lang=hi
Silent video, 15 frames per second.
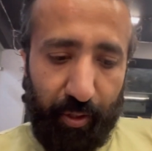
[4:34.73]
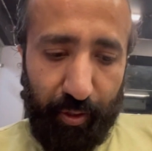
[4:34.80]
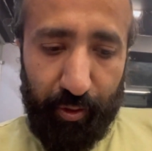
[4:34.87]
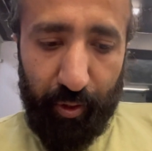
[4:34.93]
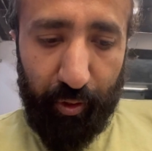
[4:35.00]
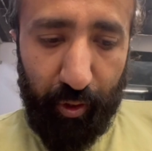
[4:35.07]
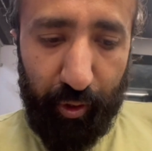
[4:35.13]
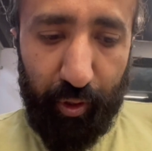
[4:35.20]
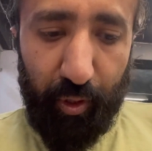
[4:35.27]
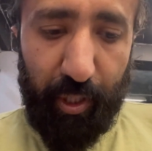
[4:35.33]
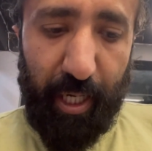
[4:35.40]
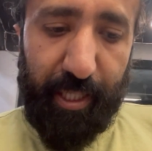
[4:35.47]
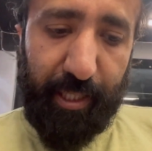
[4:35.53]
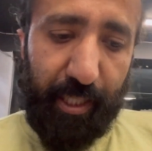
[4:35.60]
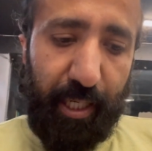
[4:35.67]
तो दोस्तों
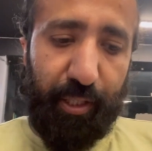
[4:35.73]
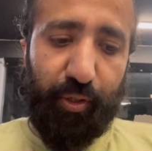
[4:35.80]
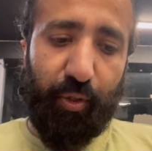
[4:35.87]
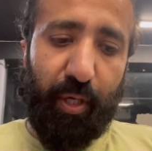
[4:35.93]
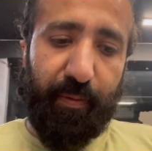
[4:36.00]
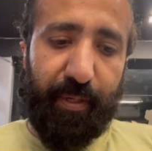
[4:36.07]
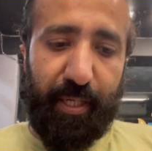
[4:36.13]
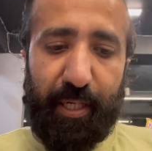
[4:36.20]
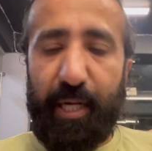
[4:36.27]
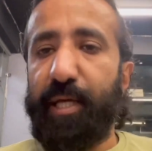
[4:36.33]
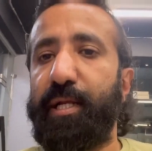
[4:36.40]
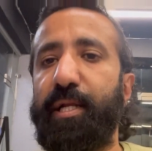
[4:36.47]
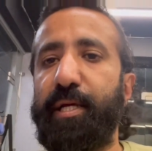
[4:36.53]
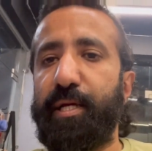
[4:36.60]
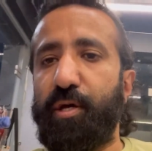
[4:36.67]
कार्तिक आ चुका है मेरा खाना
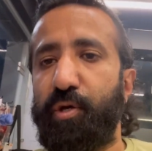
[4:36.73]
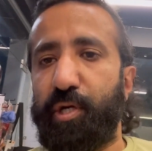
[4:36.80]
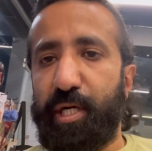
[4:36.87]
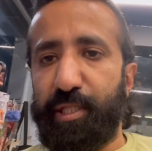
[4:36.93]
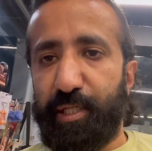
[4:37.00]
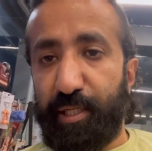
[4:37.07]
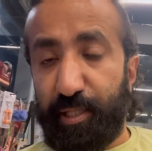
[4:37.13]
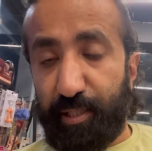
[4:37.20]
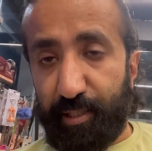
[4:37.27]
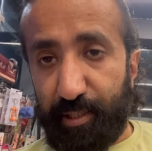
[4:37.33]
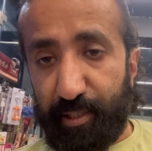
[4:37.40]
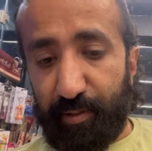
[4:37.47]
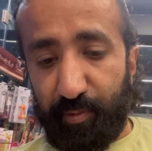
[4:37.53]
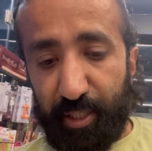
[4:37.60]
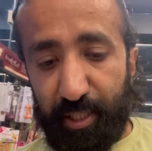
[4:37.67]
लेके और कार्तिक ने
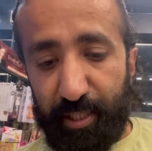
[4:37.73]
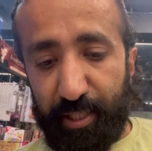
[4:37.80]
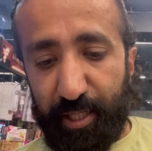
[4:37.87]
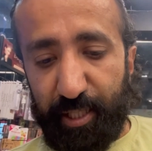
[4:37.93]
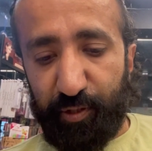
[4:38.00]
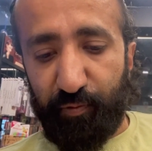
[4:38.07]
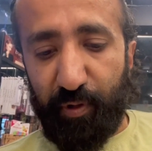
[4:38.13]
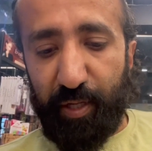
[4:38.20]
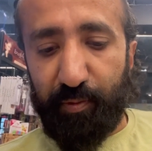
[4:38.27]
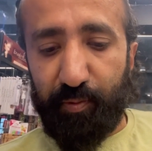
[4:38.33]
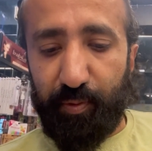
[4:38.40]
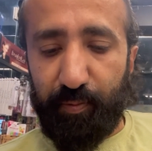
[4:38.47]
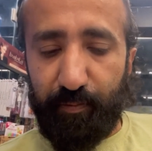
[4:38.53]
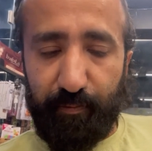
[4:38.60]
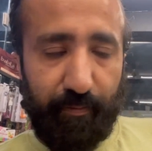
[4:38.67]
खाने बनाई है आज वेज
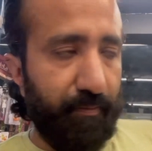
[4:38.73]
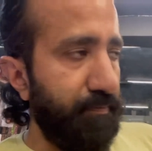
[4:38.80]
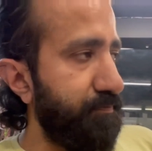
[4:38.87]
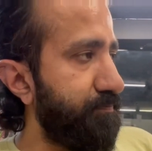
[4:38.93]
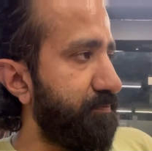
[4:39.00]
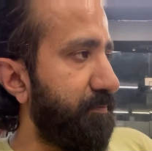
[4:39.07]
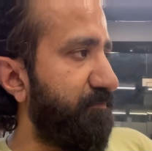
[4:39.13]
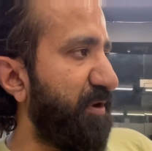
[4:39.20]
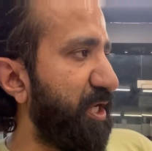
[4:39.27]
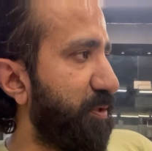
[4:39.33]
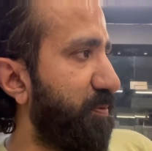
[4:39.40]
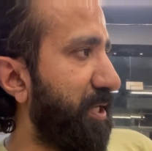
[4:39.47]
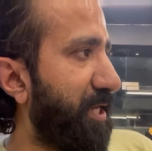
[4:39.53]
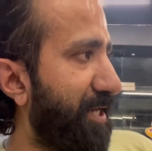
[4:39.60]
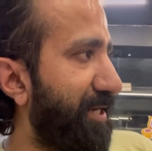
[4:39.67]
वेज
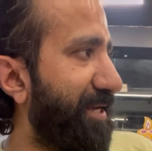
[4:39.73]
बिरयानी